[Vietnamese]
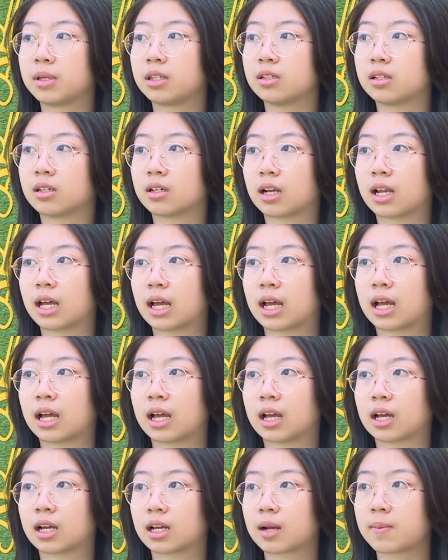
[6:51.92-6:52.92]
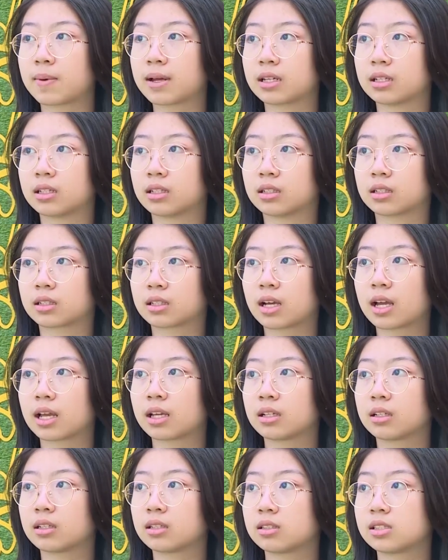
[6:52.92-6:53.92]
Bình thường là các bạn các
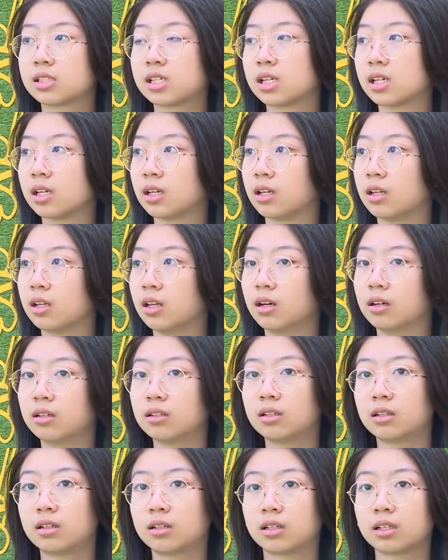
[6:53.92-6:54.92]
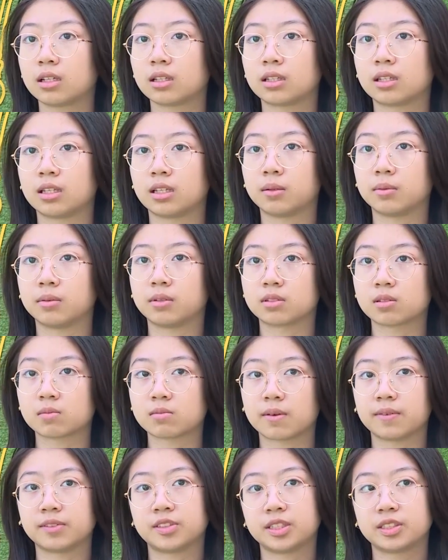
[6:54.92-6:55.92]
anh chị lớn hơn ấy thì
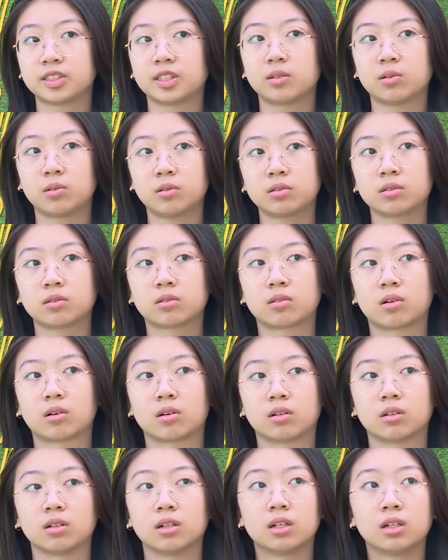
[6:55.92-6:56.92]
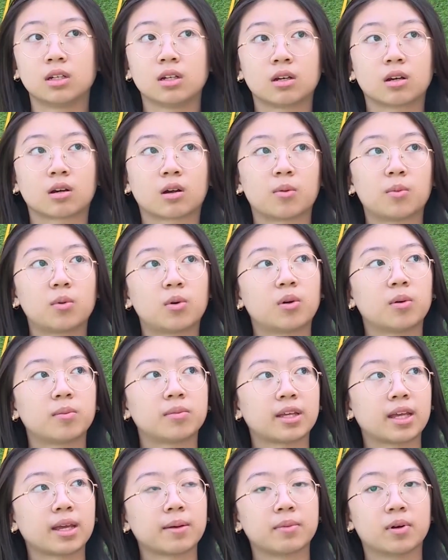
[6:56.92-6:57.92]
trong nhà vệ sinh sẽ hút. Còn có một
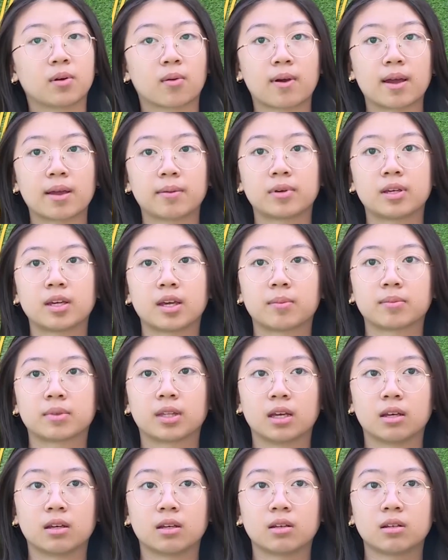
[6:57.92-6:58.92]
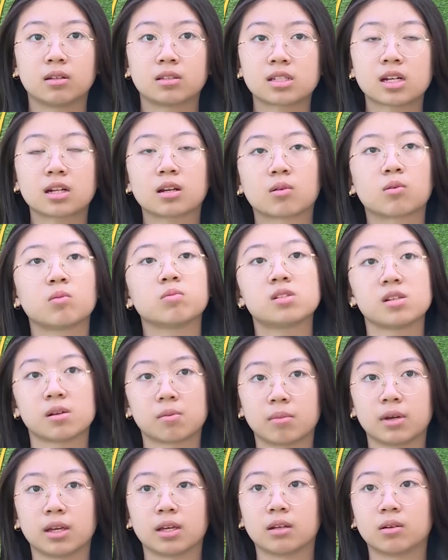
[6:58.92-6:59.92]
hôm thì em ở ngoài em kia em thấy chắc là cũng
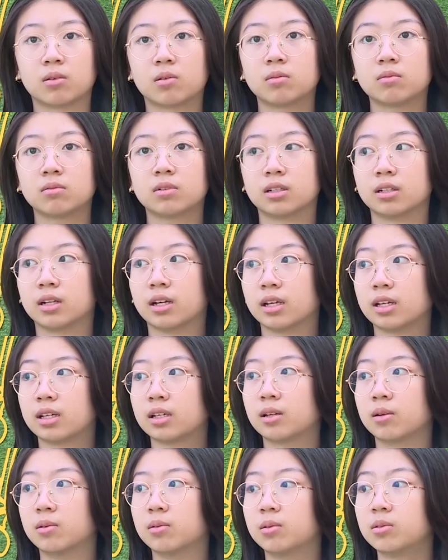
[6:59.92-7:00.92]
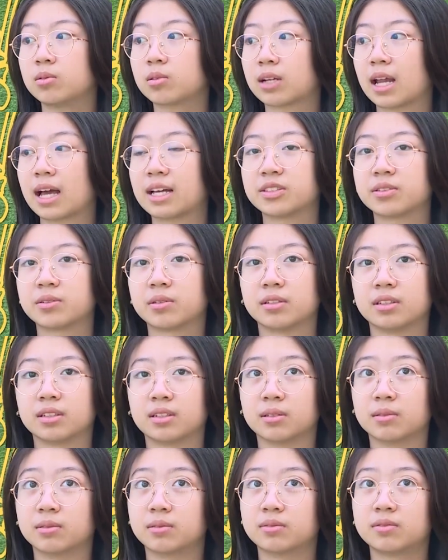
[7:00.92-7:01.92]
trường mình cũng ở đấy kiểu hút thuốc lá xong rồi
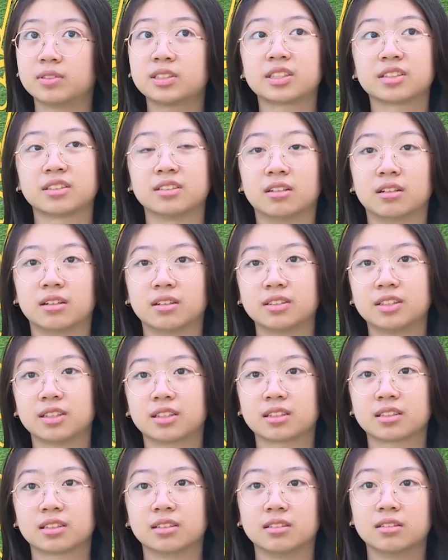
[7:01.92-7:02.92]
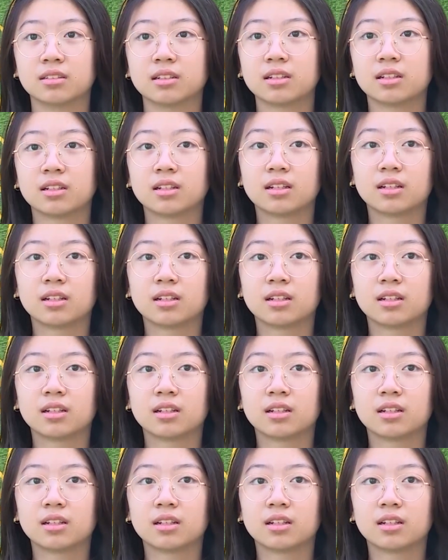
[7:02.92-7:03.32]
kiểu vứt ra đường gì các thứ ấy.